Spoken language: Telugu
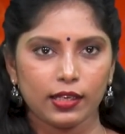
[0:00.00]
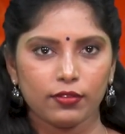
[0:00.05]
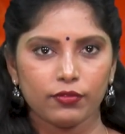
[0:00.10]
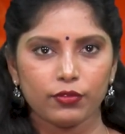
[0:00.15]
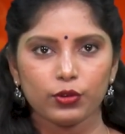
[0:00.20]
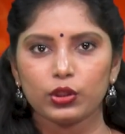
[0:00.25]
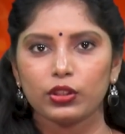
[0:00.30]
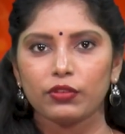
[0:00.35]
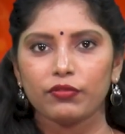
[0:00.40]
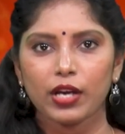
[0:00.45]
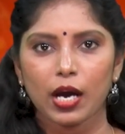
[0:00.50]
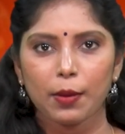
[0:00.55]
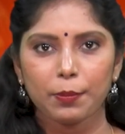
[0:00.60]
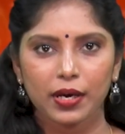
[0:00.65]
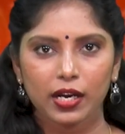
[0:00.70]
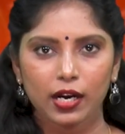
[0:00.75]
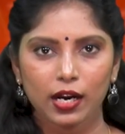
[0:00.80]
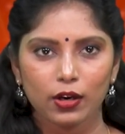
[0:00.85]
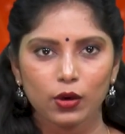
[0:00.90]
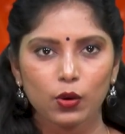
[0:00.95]
వృత్తి
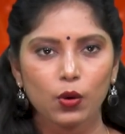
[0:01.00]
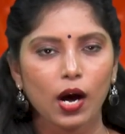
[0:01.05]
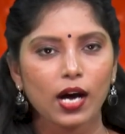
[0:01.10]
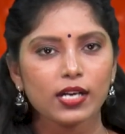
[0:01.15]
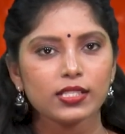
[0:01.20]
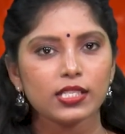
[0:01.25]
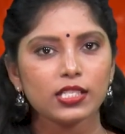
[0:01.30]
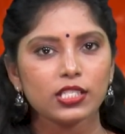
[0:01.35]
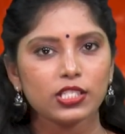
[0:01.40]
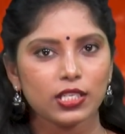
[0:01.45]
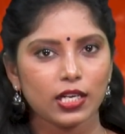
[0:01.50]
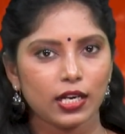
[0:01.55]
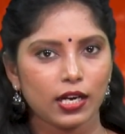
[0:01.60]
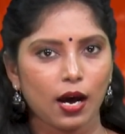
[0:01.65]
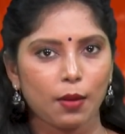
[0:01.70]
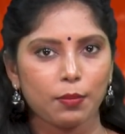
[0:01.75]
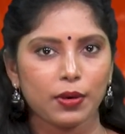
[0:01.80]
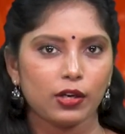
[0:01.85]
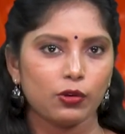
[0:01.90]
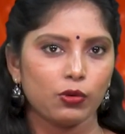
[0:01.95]
వ్యాపారాల్లో ఆశించిన
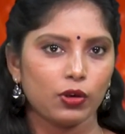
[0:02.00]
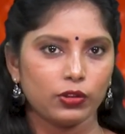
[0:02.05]
లాభాలు